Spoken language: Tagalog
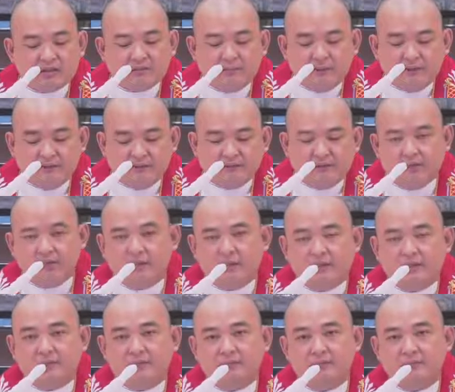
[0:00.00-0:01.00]
gospel of the
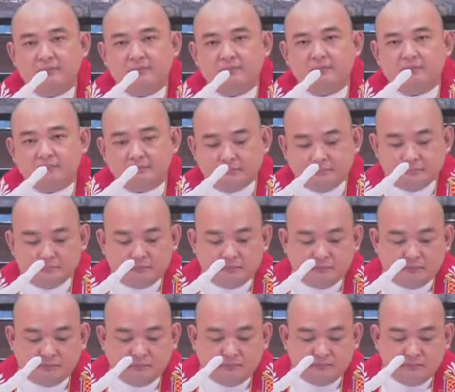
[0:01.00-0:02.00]
Lord.
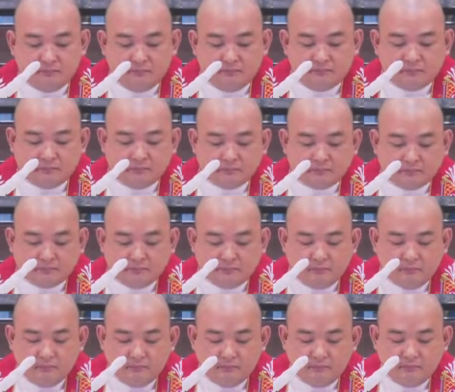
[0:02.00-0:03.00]
Praise to you, Lord
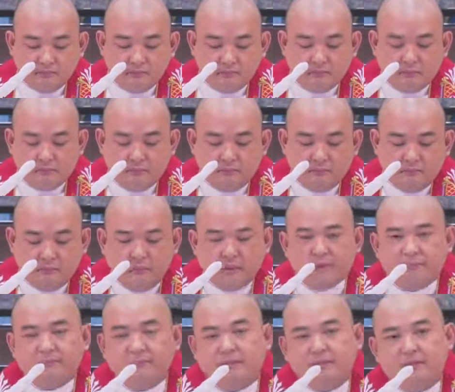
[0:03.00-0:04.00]
Jesus Christ.
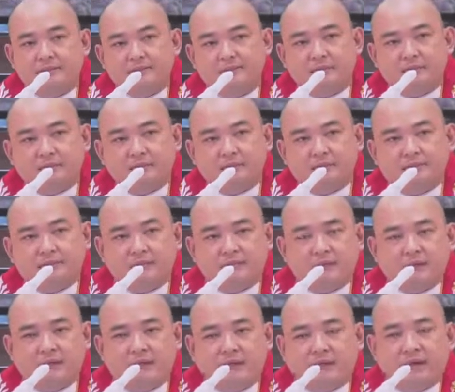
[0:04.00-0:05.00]

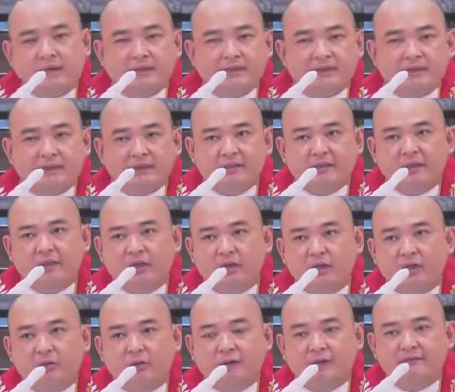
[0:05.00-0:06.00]
Hi and
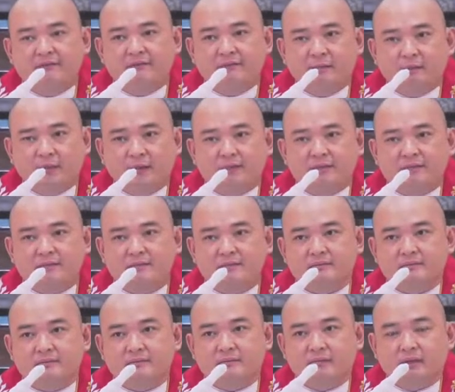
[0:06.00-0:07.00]
hello everyone.
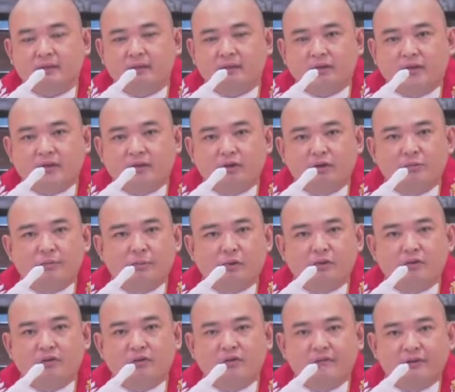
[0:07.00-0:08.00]
I hope
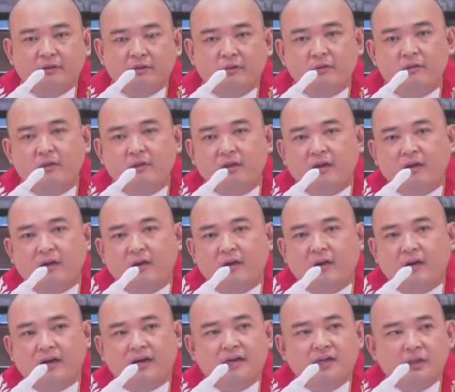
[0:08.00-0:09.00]
all of you
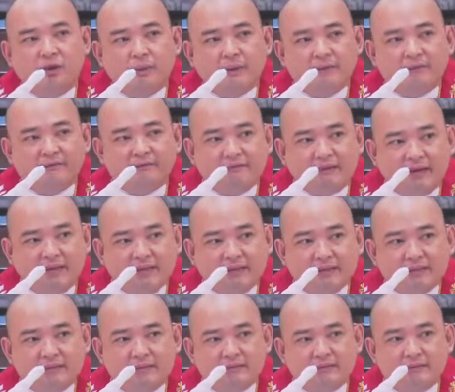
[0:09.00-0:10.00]
are doing
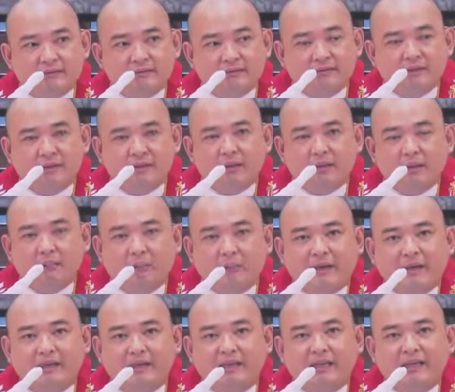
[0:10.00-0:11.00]
fine.
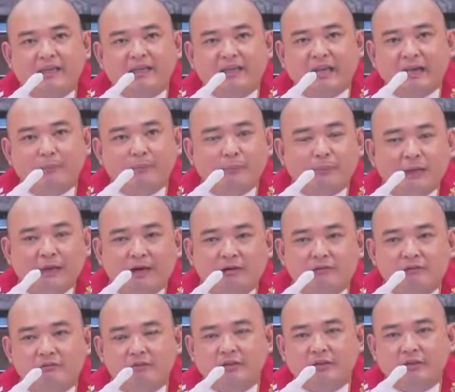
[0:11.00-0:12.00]
May dala-dala po pala
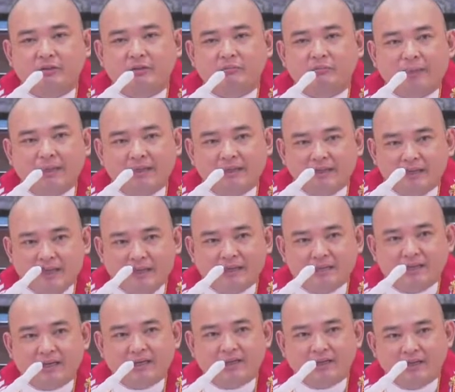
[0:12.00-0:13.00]
ako ditong balde
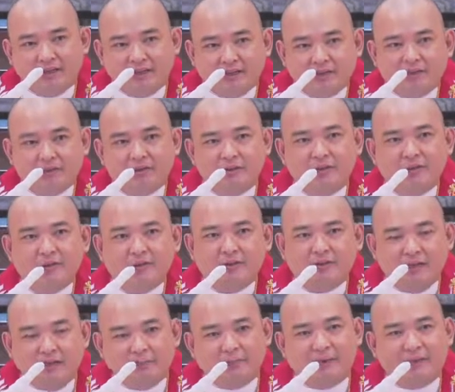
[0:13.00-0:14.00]
sa aking likod.
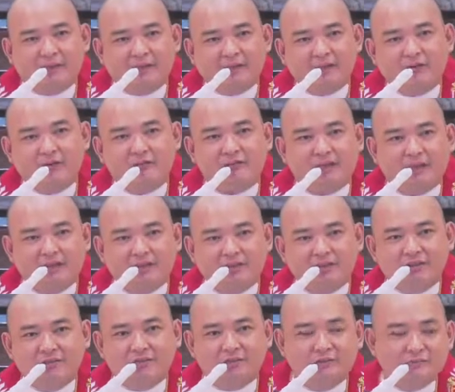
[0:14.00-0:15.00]
Ipakita ko sa
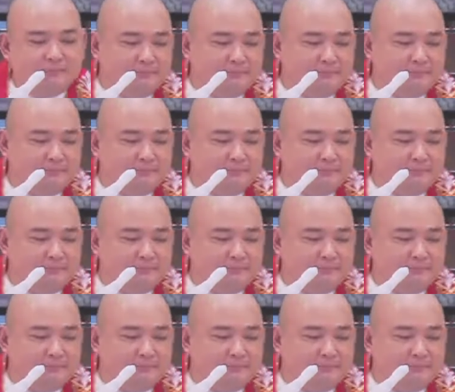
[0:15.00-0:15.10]
inyo.